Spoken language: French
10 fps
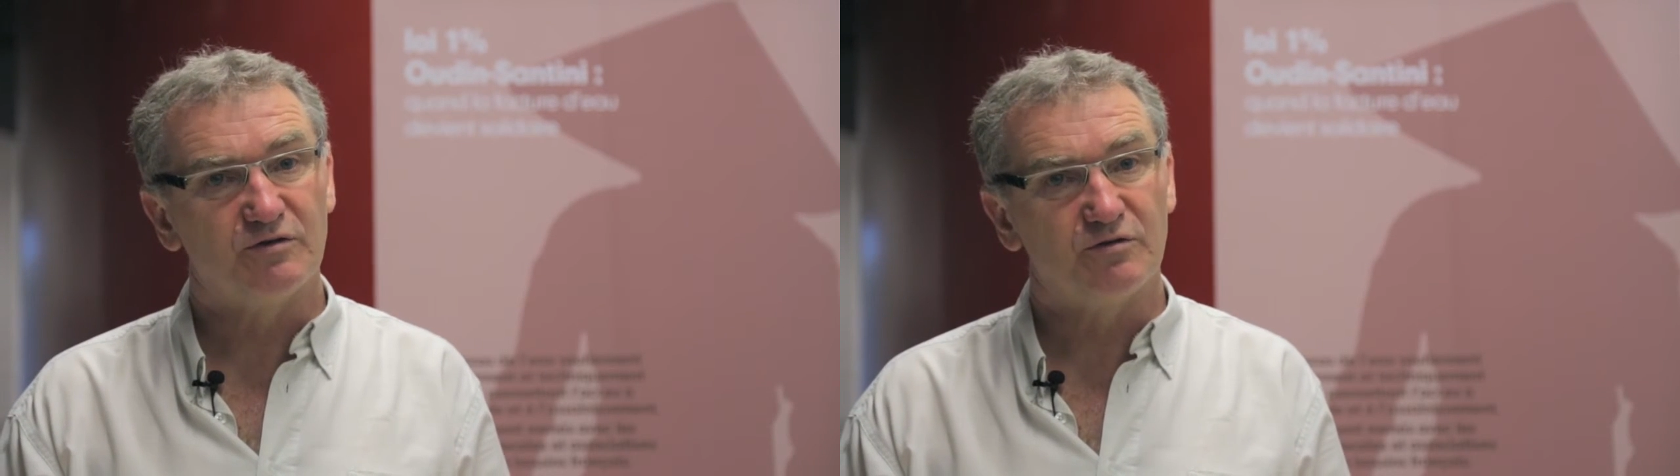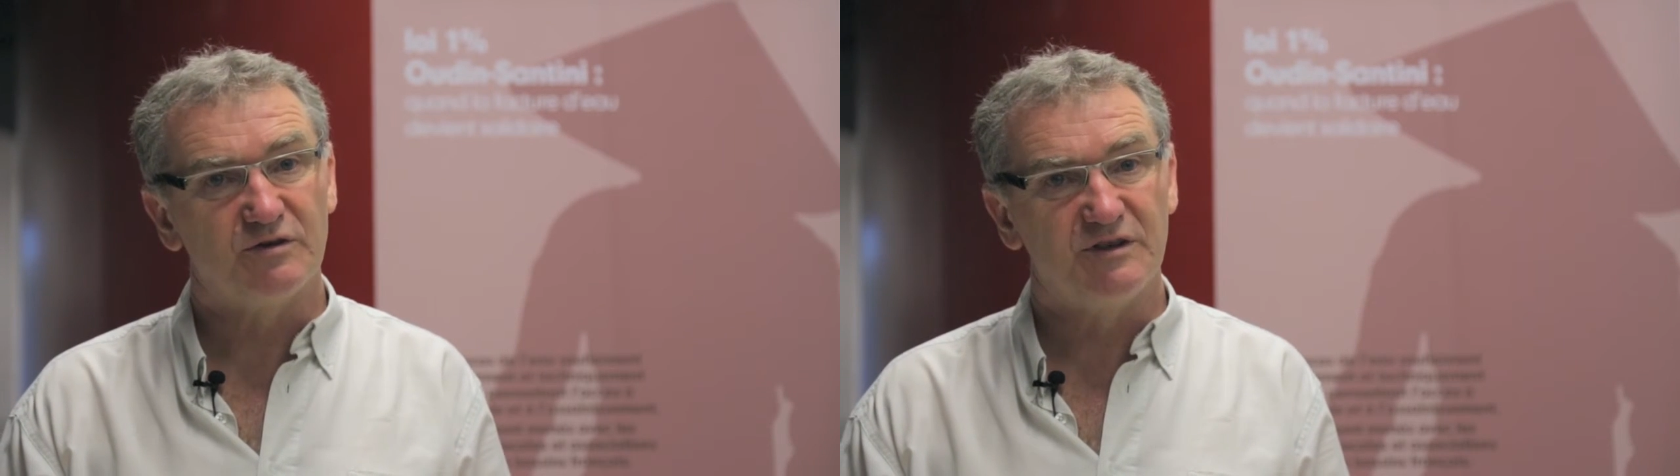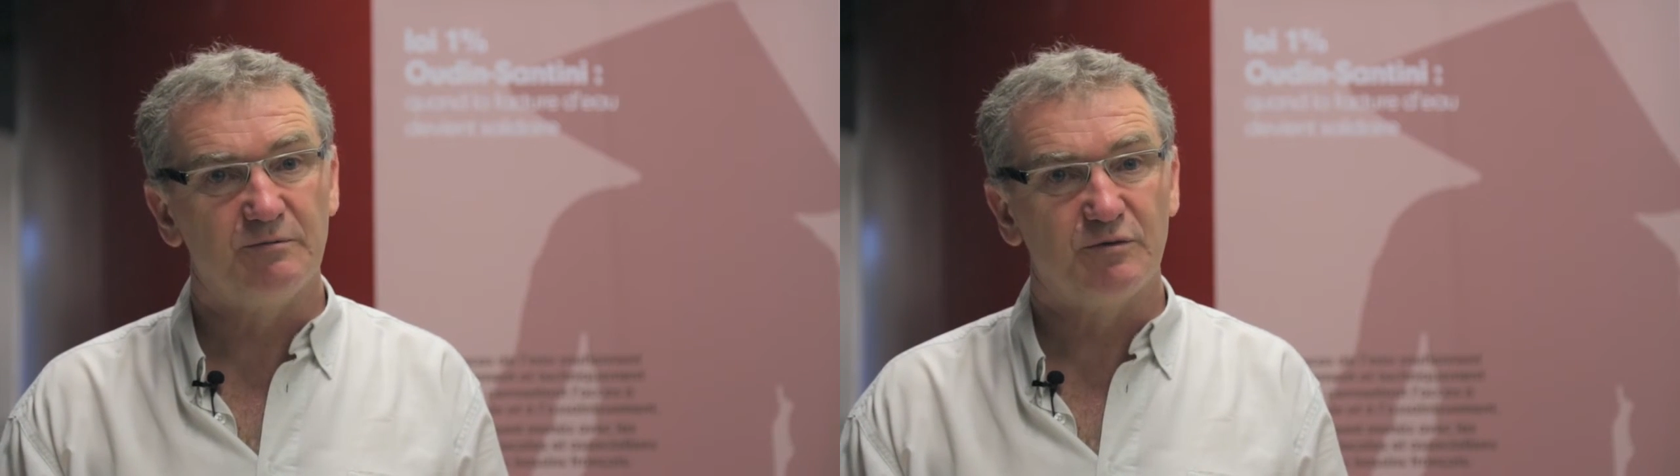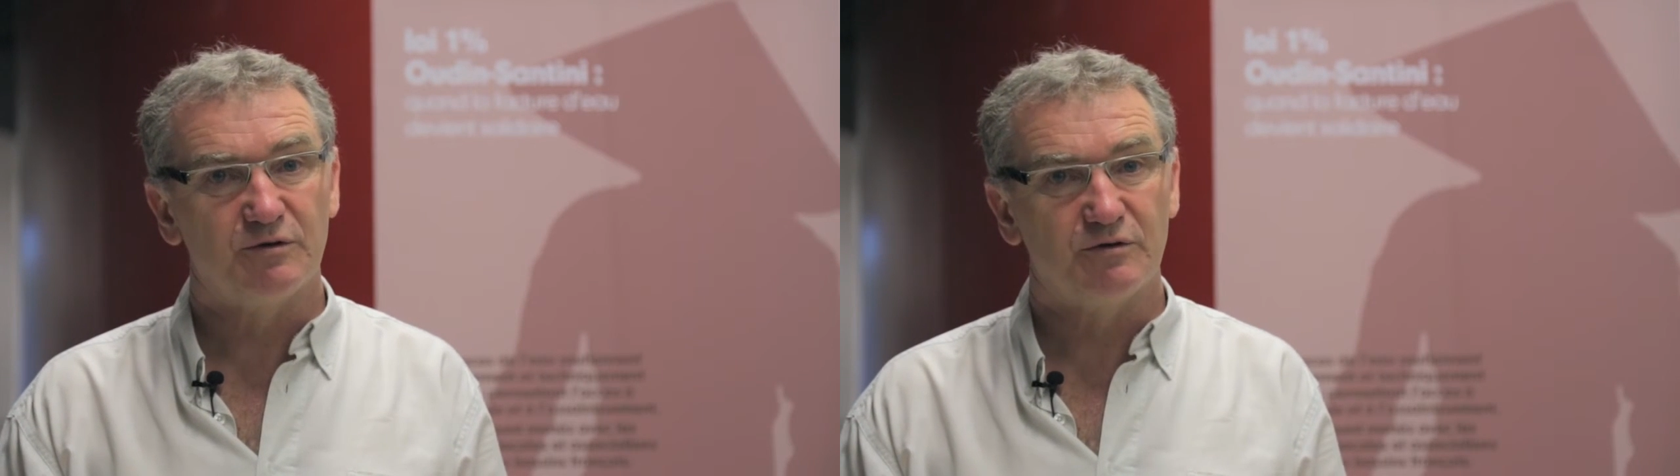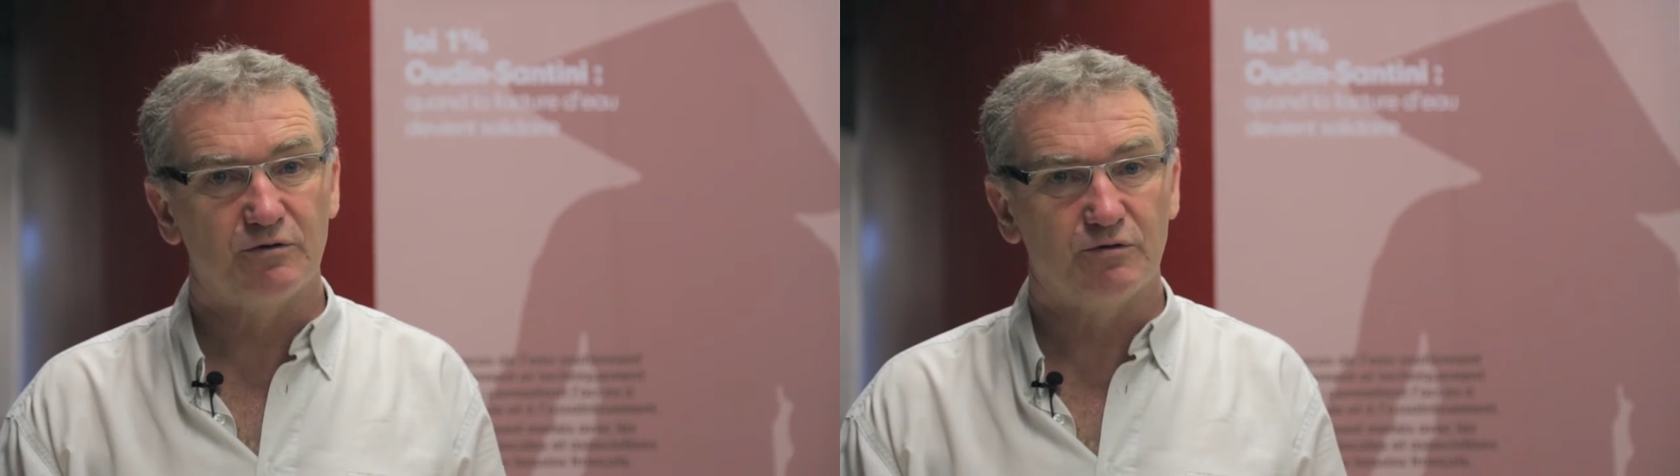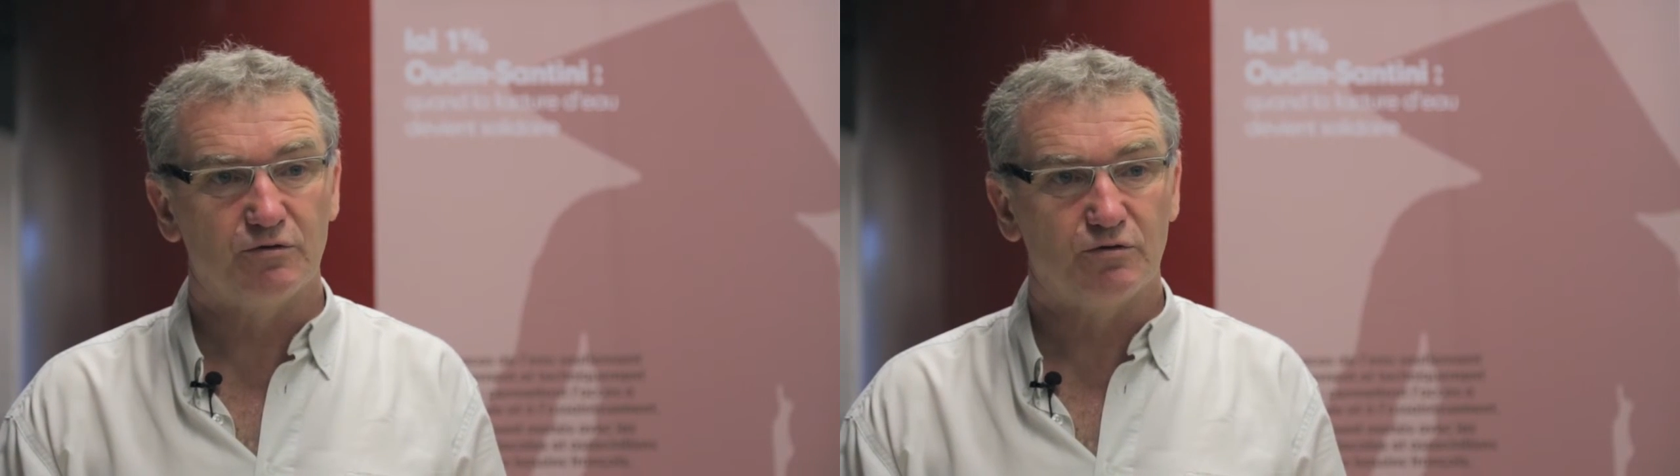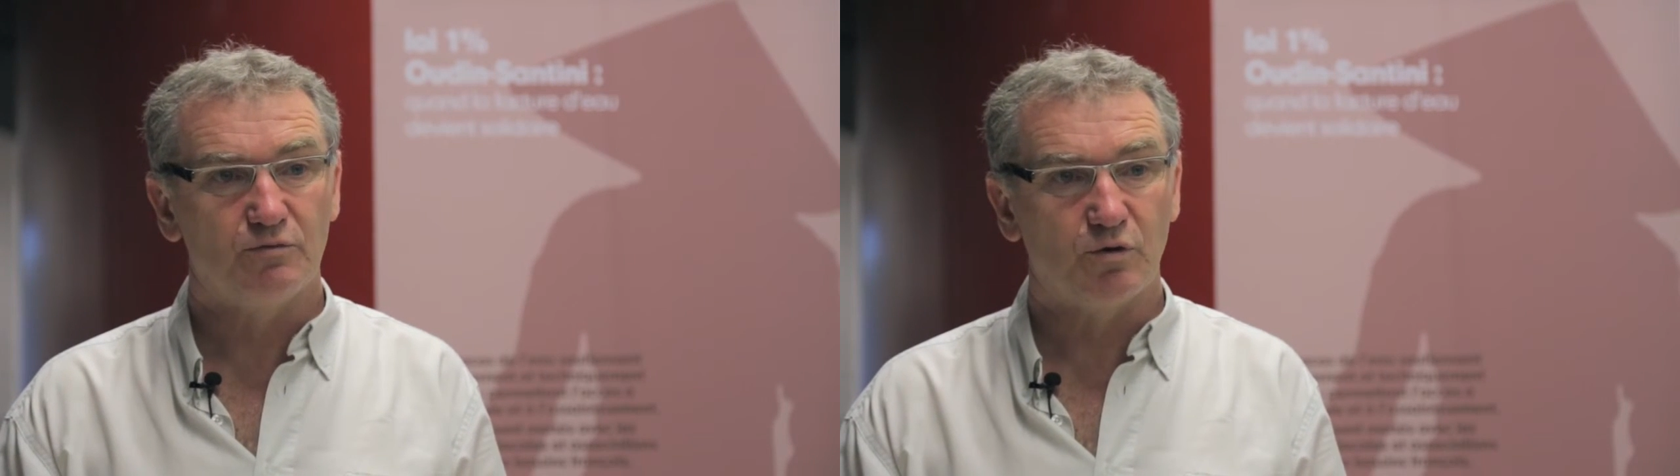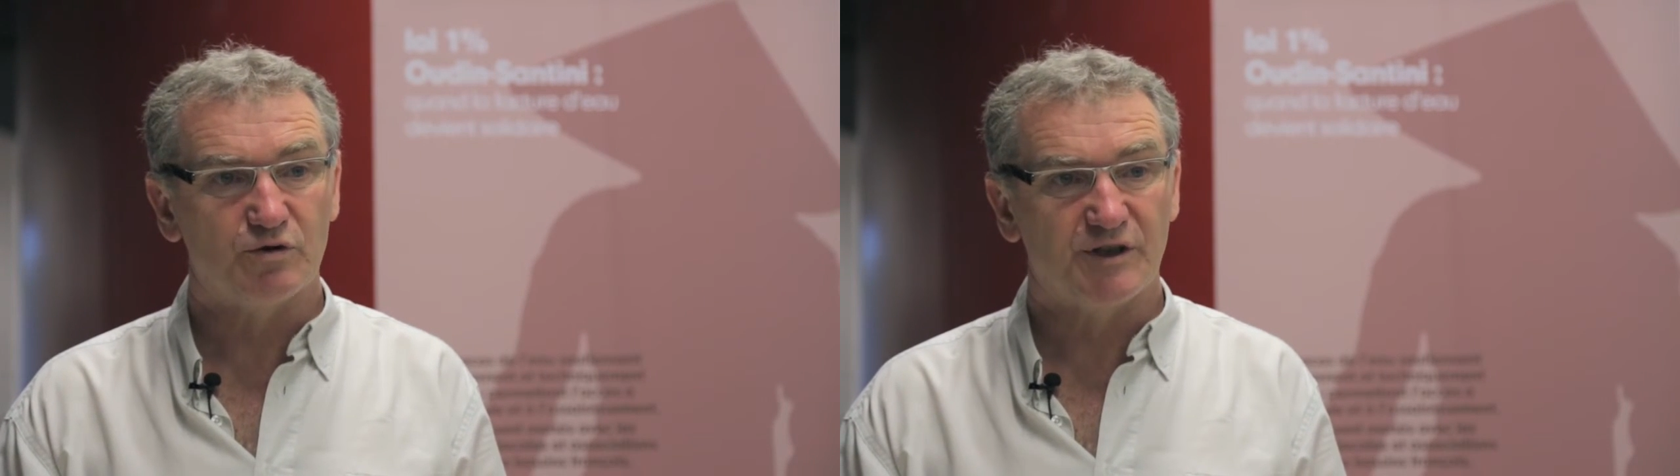ce type
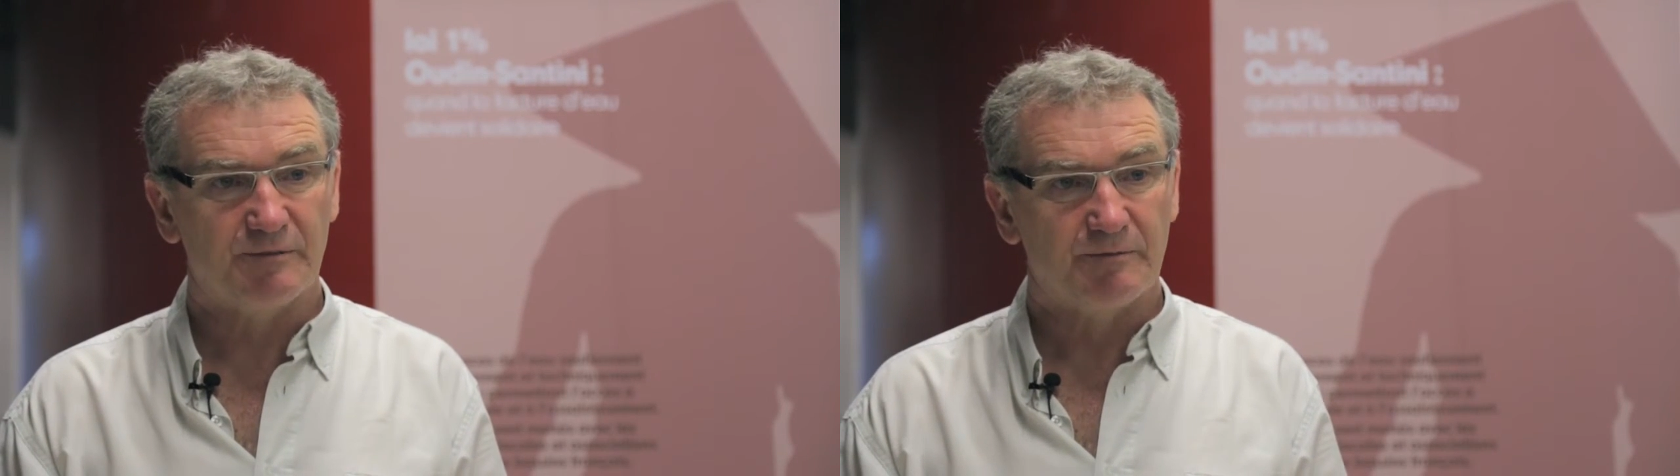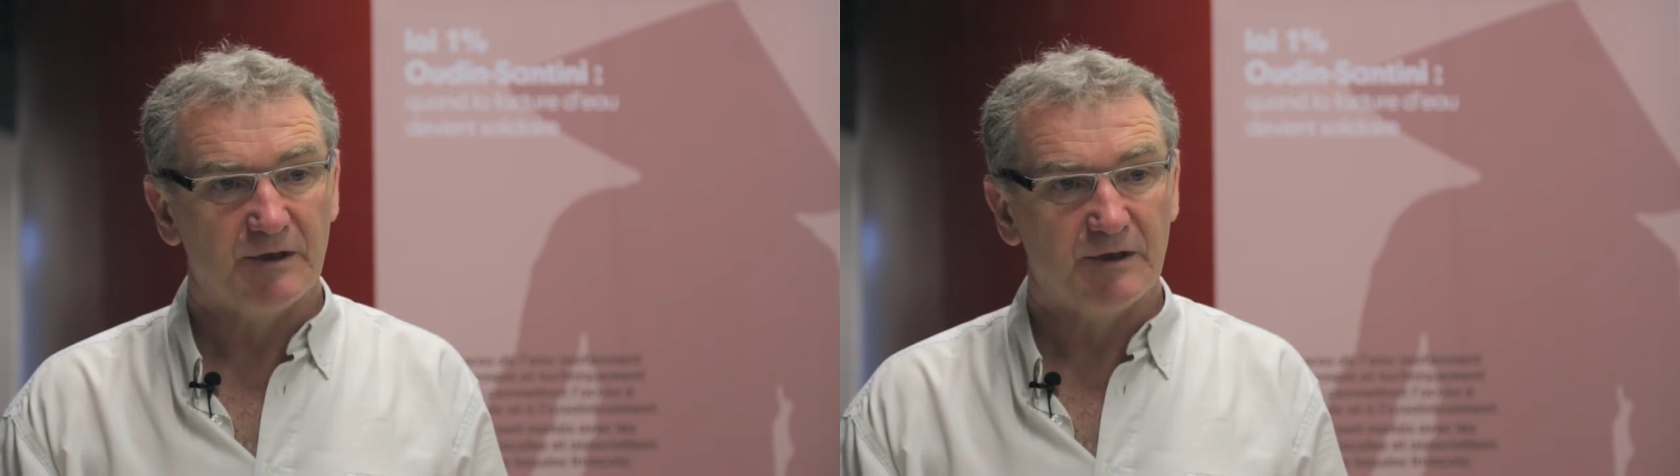de projet.